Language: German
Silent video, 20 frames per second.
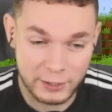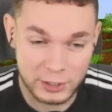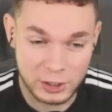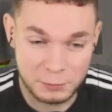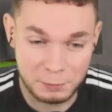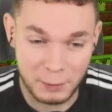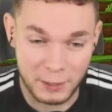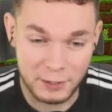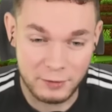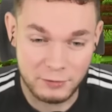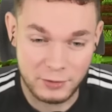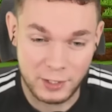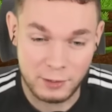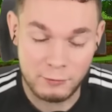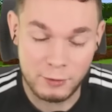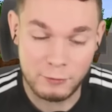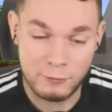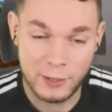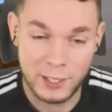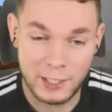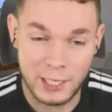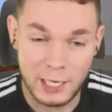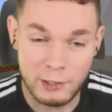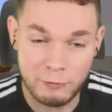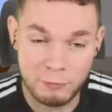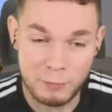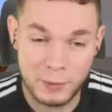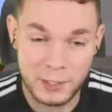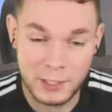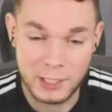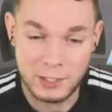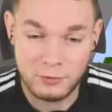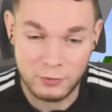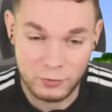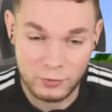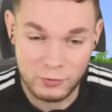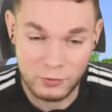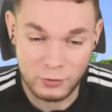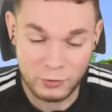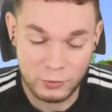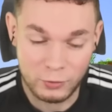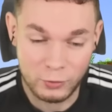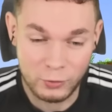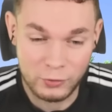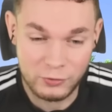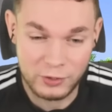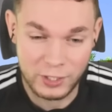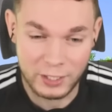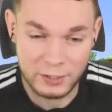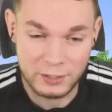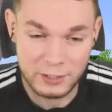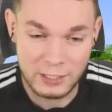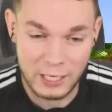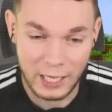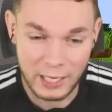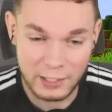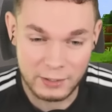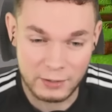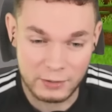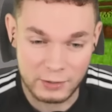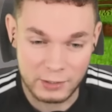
gespannt, denn wir werden einfach mal jetzt unseren Hund hier an die Leine